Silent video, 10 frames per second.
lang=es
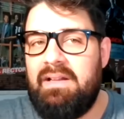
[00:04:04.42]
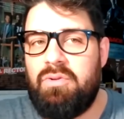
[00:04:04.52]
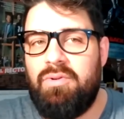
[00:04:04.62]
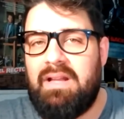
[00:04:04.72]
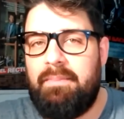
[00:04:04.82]
que él
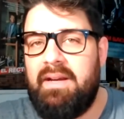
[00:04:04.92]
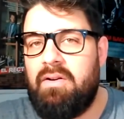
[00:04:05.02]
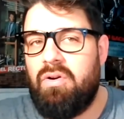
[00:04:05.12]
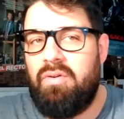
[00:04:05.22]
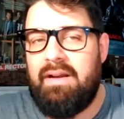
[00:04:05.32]
tuvo
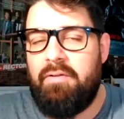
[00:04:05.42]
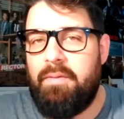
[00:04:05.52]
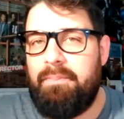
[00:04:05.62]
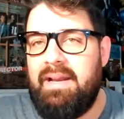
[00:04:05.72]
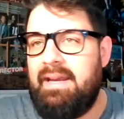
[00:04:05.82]
también con
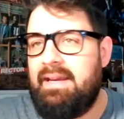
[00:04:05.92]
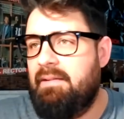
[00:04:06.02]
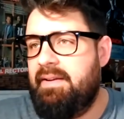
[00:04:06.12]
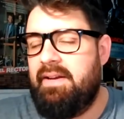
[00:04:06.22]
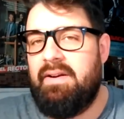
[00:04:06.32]
Play,
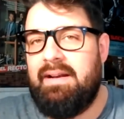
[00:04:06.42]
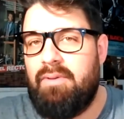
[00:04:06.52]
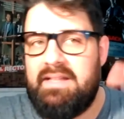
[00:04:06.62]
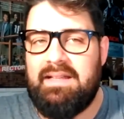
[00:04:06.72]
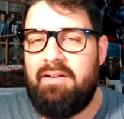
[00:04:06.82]
que vinieron a
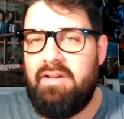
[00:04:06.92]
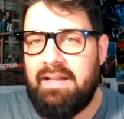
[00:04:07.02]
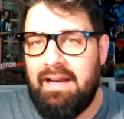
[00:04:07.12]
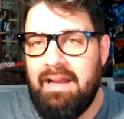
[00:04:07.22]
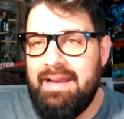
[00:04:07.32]
molestarlo y
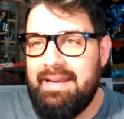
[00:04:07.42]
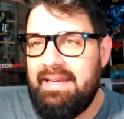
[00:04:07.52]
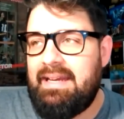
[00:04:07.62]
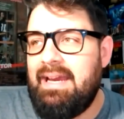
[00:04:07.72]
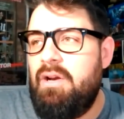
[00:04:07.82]
tal,
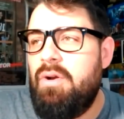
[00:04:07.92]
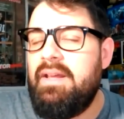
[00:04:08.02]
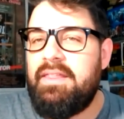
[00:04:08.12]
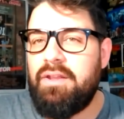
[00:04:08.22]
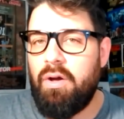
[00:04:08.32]
y que él lo
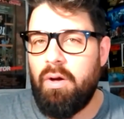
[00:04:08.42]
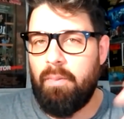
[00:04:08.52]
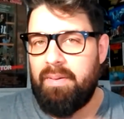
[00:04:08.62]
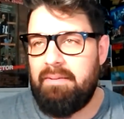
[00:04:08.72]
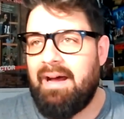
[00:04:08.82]

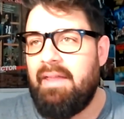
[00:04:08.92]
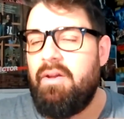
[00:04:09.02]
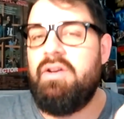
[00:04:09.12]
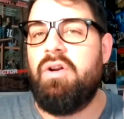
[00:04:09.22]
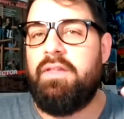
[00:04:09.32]
hizo privado
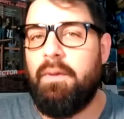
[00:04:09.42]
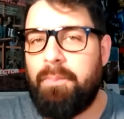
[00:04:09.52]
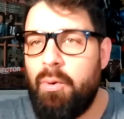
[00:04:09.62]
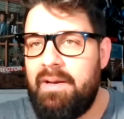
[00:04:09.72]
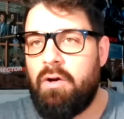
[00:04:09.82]
y no lo hizo
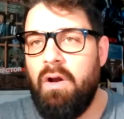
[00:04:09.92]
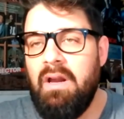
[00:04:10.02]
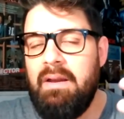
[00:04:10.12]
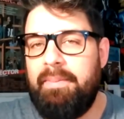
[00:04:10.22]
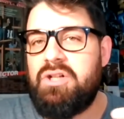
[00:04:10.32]
público,
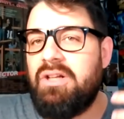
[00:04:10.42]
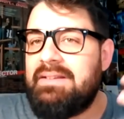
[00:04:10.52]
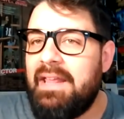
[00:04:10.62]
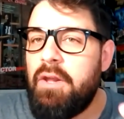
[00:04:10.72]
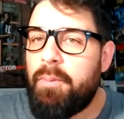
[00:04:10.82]
pero
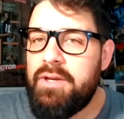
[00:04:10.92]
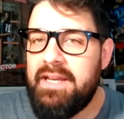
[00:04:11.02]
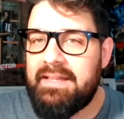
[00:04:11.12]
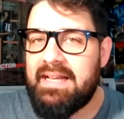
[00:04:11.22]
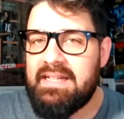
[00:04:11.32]
soltando
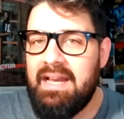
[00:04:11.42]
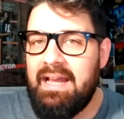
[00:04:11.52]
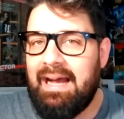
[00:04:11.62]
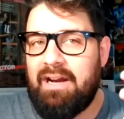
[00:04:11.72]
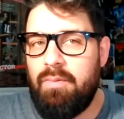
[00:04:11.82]
pullitas
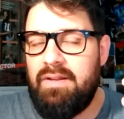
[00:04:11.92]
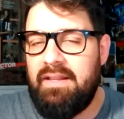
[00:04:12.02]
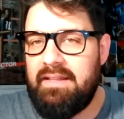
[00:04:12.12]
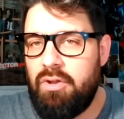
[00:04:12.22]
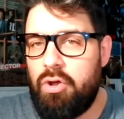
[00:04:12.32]
a como
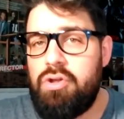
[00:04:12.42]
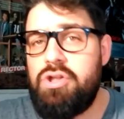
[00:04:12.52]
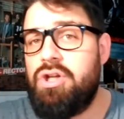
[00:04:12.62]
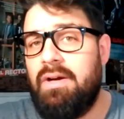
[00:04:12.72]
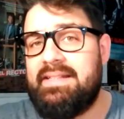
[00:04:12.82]
diciendo,
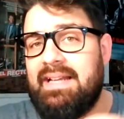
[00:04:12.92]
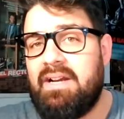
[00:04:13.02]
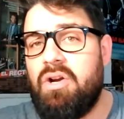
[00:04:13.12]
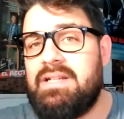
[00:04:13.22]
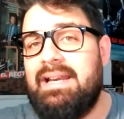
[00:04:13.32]
yo estas
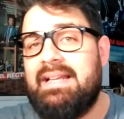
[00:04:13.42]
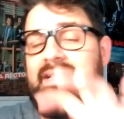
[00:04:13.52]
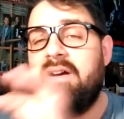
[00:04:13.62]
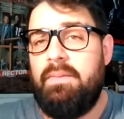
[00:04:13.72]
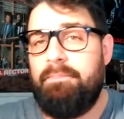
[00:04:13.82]
cosas las
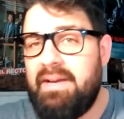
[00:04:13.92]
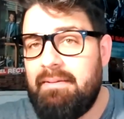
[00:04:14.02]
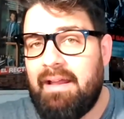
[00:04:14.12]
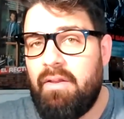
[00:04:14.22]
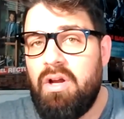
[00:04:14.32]
hago en
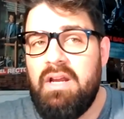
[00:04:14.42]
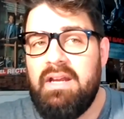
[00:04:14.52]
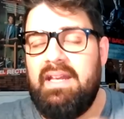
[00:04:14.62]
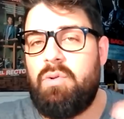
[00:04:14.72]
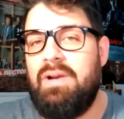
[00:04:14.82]
privado
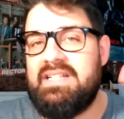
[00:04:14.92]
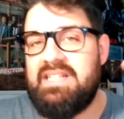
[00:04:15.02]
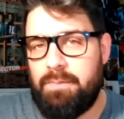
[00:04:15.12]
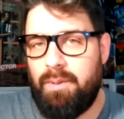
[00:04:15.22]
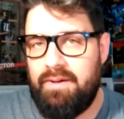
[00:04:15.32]
y tú las
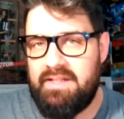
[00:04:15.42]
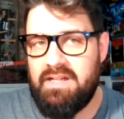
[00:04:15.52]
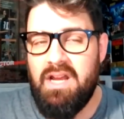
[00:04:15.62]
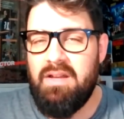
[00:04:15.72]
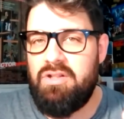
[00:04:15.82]
expones.
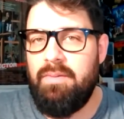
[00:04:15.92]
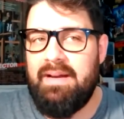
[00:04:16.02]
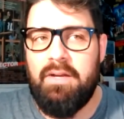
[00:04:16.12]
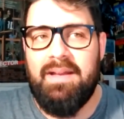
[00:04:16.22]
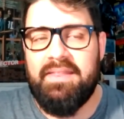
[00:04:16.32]
Yo,
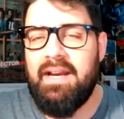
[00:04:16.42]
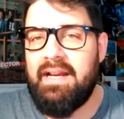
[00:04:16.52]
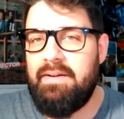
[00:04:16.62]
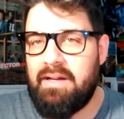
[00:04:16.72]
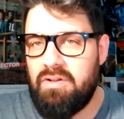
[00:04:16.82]
mira, yo voy a decir
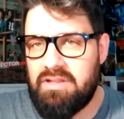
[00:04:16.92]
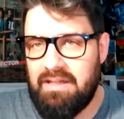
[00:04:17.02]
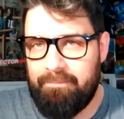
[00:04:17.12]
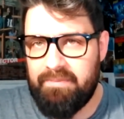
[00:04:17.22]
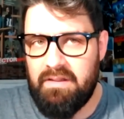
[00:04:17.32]
aquí una
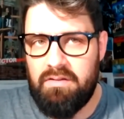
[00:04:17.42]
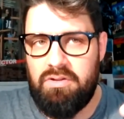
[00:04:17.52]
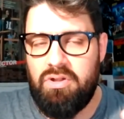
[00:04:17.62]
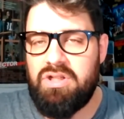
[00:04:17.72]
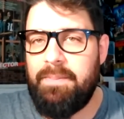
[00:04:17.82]
cosa,
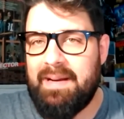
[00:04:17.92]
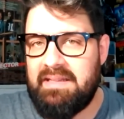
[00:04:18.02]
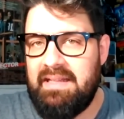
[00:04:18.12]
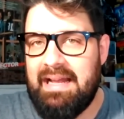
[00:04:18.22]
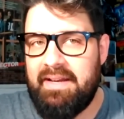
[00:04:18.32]
yo soy
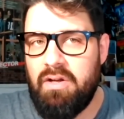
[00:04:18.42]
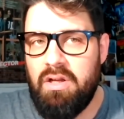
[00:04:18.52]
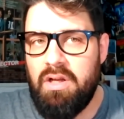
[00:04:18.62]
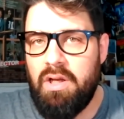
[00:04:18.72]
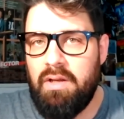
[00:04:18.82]
partidario
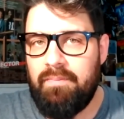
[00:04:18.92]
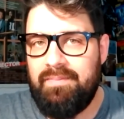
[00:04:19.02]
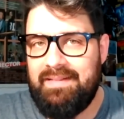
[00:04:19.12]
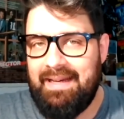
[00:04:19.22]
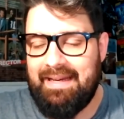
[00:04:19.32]

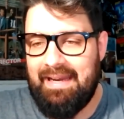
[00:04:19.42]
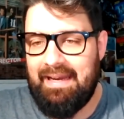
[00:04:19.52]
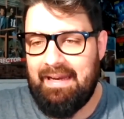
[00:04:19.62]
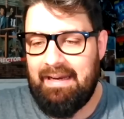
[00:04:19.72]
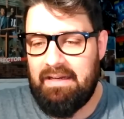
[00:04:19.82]
de
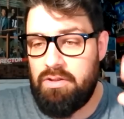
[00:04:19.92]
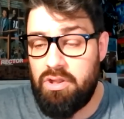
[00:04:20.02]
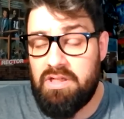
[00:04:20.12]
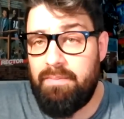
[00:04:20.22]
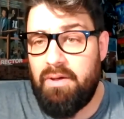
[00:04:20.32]
que,
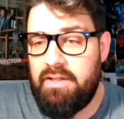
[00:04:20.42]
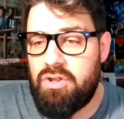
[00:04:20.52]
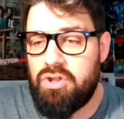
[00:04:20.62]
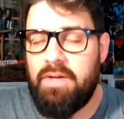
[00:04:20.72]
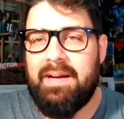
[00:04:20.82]
yo siempre lo he
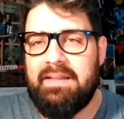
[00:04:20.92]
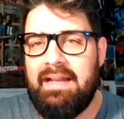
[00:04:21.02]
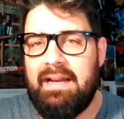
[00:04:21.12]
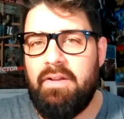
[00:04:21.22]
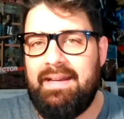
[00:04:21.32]
dicho, soy
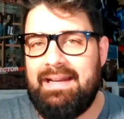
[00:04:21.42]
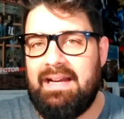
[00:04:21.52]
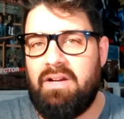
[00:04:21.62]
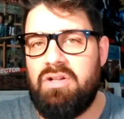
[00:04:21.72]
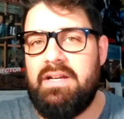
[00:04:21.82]
partidario de que
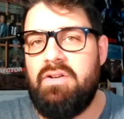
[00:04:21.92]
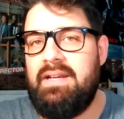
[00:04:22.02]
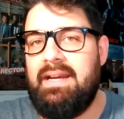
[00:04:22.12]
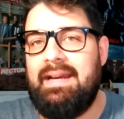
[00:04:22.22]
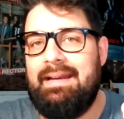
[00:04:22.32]
las cosas no
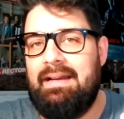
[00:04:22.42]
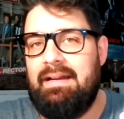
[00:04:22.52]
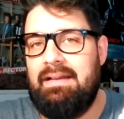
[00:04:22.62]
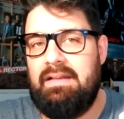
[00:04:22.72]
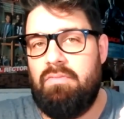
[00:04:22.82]
lleguen,
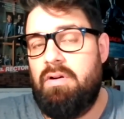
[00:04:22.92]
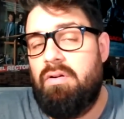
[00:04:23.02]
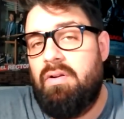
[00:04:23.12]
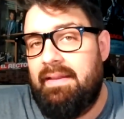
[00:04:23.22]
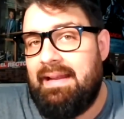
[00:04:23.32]
eh, bueno,
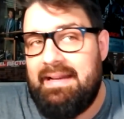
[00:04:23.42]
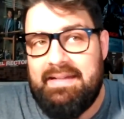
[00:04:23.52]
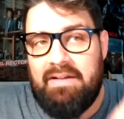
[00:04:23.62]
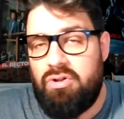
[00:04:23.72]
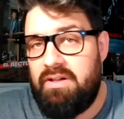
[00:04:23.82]
lo de Dallas
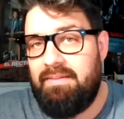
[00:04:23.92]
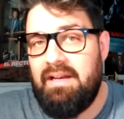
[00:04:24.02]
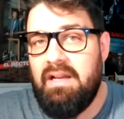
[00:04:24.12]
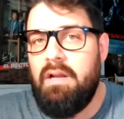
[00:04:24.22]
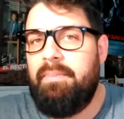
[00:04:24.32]
otro
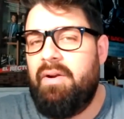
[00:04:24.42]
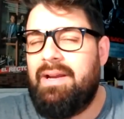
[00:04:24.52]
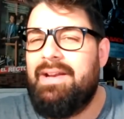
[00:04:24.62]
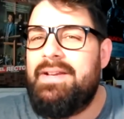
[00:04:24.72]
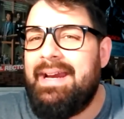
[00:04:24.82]
nivel, pero
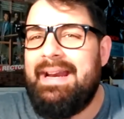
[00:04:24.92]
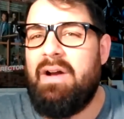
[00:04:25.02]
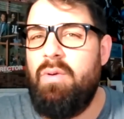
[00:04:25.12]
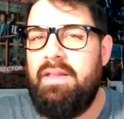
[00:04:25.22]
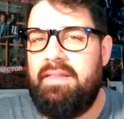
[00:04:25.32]
que no lleguen a
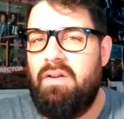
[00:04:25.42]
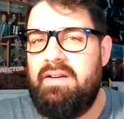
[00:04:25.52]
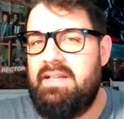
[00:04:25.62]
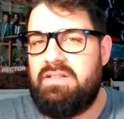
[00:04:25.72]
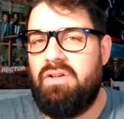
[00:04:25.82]
juicio
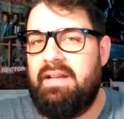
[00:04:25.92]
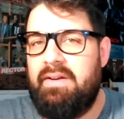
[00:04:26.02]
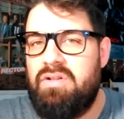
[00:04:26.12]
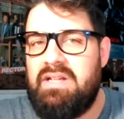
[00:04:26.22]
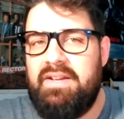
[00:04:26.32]
ni historias,
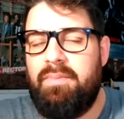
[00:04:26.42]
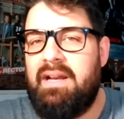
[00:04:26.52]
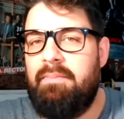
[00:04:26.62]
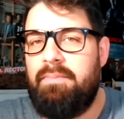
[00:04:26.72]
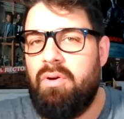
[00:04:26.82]
¿no? O sea, yo, por
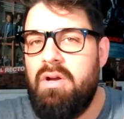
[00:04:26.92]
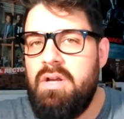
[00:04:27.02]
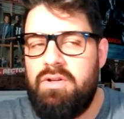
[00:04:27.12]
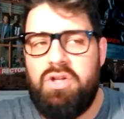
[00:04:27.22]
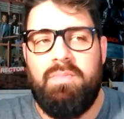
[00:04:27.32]
ejemplo,
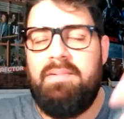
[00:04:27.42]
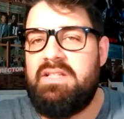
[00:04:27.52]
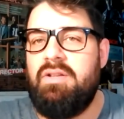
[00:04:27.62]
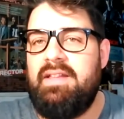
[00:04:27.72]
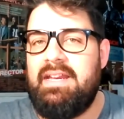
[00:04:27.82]
yo me he
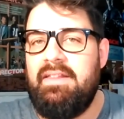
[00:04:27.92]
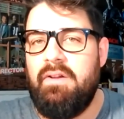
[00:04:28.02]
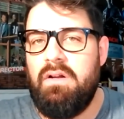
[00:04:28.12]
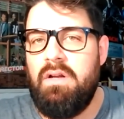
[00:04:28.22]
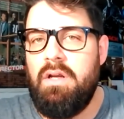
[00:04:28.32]
visto de
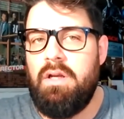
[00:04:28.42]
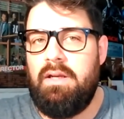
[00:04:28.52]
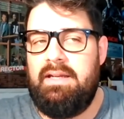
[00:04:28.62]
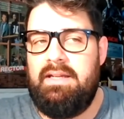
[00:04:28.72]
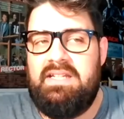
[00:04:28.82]
Kido,
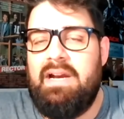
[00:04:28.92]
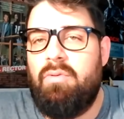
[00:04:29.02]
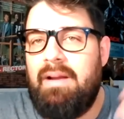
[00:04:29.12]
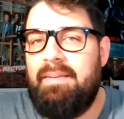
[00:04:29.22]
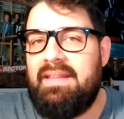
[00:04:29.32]
y si
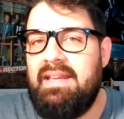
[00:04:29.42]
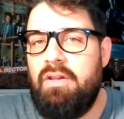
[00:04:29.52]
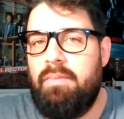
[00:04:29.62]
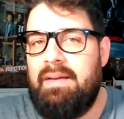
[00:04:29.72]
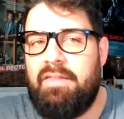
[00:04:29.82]
alguna vez
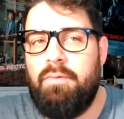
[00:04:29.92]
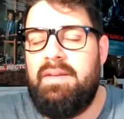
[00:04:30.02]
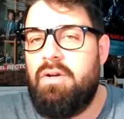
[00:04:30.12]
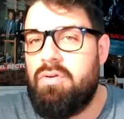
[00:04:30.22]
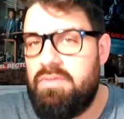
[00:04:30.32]
Kido me hace un
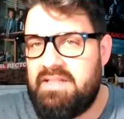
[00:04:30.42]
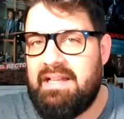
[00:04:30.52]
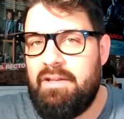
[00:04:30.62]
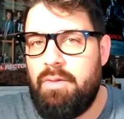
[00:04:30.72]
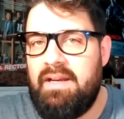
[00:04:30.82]
vídeo
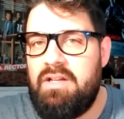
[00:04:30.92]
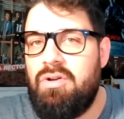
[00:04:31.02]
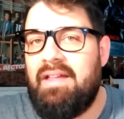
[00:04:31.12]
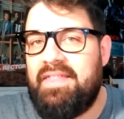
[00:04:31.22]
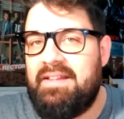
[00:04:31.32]
contestándome,
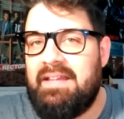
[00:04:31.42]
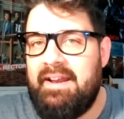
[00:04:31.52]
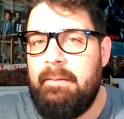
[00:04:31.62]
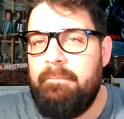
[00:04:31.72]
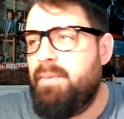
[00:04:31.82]
yo lo
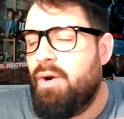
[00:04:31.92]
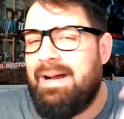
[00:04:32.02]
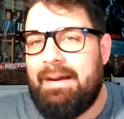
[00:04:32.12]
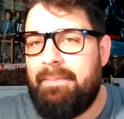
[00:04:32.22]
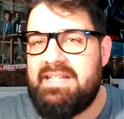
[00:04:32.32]
aceptaré, pero
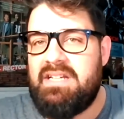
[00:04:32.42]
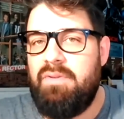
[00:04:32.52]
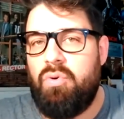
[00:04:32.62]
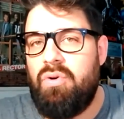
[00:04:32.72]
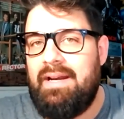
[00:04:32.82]
jamás se
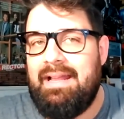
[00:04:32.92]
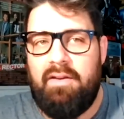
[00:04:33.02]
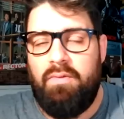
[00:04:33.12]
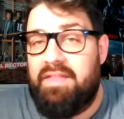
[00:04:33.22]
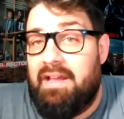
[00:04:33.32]
me ocurrirá
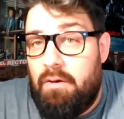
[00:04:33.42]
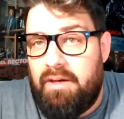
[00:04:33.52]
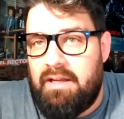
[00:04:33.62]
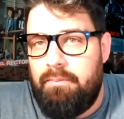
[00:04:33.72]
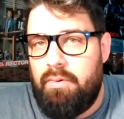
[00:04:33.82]
denunciarlo,
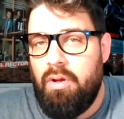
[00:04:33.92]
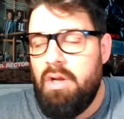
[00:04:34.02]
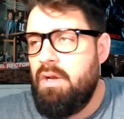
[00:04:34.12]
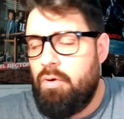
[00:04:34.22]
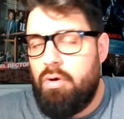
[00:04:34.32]
por ejemplo.
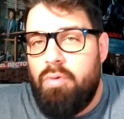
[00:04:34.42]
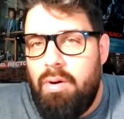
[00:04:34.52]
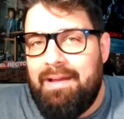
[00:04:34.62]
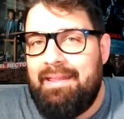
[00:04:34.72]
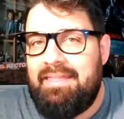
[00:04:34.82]
Como
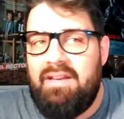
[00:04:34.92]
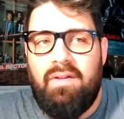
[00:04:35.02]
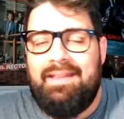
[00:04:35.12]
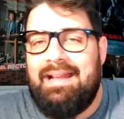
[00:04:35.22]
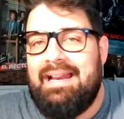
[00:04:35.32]
vuelvo a decir, lo
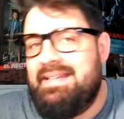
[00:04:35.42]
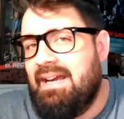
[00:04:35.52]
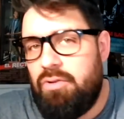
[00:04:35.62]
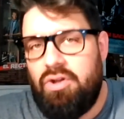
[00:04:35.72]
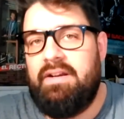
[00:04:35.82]
de Dallas
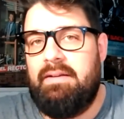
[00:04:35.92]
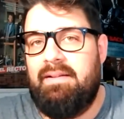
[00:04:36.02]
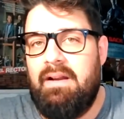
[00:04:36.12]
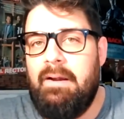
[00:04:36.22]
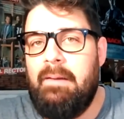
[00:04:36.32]
ya es otro
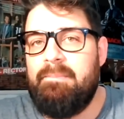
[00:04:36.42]
nivel.